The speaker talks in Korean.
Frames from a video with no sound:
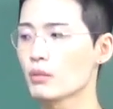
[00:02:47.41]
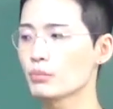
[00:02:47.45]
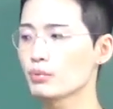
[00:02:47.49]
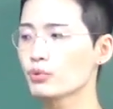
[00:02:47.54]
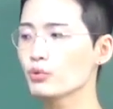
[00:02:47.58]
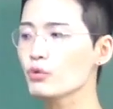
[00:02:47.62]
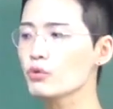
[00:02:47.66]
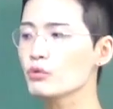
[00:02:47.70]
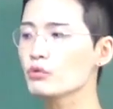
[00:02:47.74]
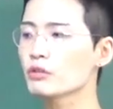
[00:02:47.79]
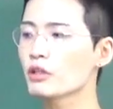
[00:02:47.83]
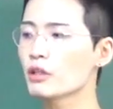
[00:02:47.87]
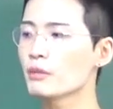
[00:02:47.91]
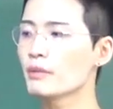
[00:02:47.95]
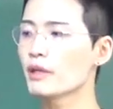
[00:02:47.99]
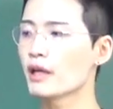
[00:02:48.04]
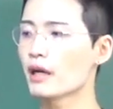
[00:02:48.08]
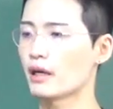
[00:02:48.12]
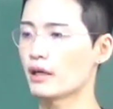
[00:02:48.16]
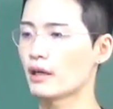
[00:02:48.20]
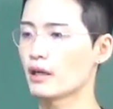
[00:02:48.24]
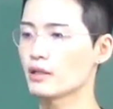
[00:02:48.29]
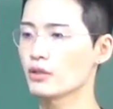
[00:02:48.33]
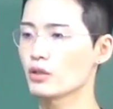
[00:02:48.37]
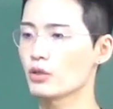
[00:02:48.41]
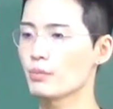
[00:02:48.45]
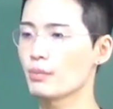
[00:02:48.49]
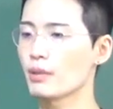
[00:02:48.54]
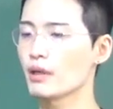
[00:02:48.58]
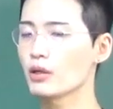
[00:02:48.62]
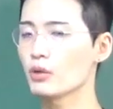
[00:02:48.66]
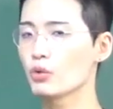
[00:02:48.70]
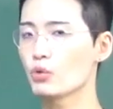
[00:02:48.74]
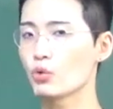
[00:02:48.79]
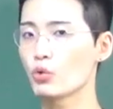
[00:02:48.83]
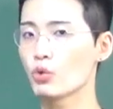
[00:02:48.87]
프로그램이 알아서
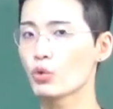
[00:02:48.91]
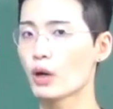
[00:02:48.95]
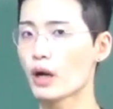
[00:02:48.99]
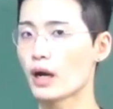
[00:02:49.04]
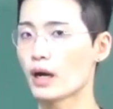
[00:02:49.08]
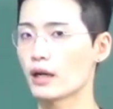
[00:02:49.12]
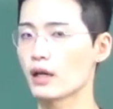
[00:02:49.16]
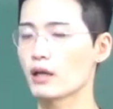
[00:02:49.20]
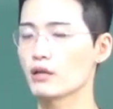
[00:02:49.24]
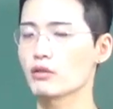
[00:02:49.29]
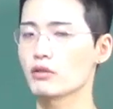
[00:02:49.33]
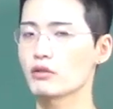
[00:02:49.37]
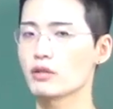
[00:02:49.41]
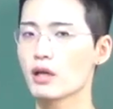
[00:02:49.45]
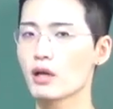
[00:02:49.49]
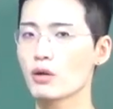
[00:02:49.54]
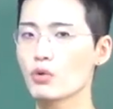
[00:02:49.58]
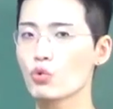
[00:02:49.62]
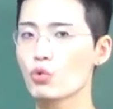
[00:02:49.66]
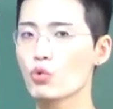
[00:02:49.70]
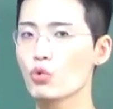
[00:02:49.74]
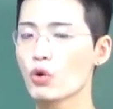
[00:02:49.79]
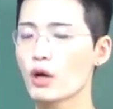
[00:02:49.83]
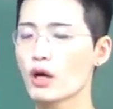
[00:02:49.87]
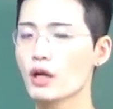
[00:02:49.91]
팔고 알아서 사고